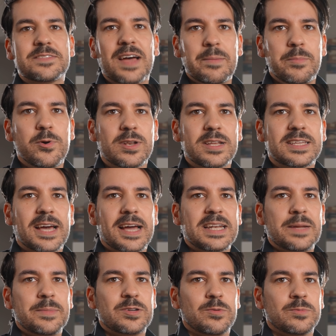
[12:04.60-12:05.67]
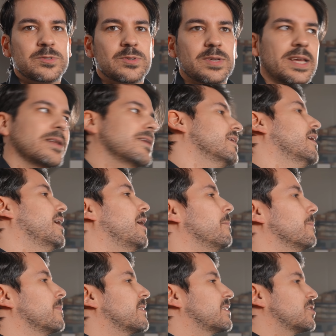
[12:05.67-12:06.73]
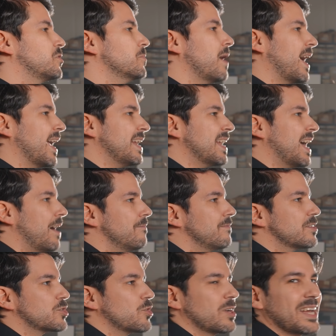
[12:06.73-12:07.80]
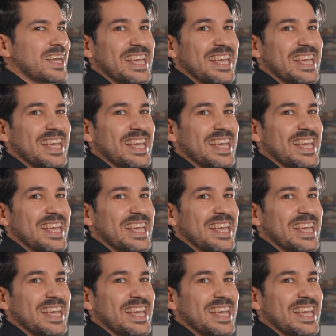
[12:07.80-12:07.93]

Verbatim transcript: zwei Möglichkeiten, damit umzugehen. Ähm, zum einen haben wir schon eine